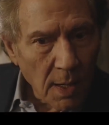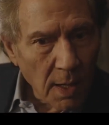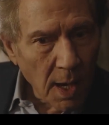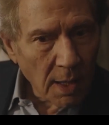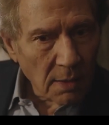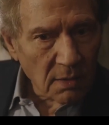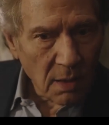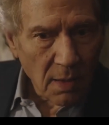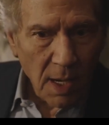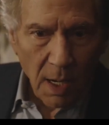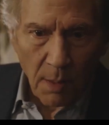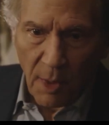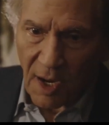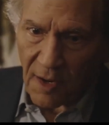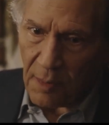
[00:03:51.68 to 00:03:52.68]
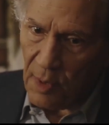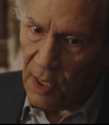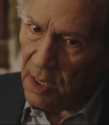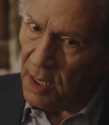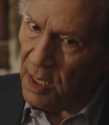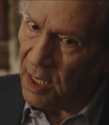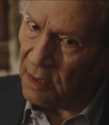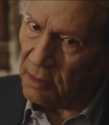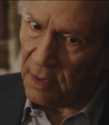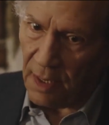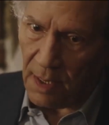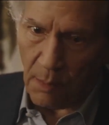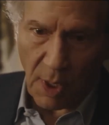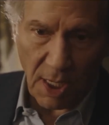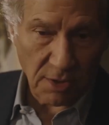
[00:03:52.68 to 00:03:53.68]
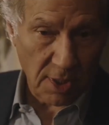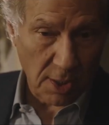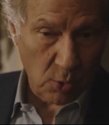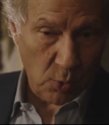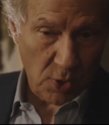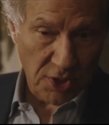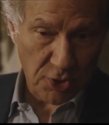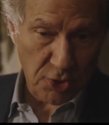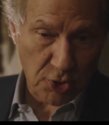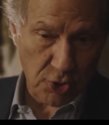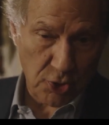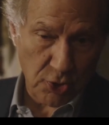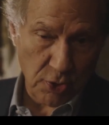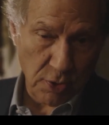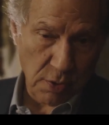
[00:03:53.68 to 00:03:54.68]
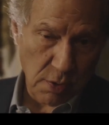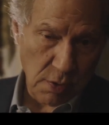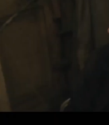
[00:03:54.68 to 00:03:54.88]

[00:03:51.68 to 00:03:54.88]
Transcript: ولا هترحمك من اعدام يا درويش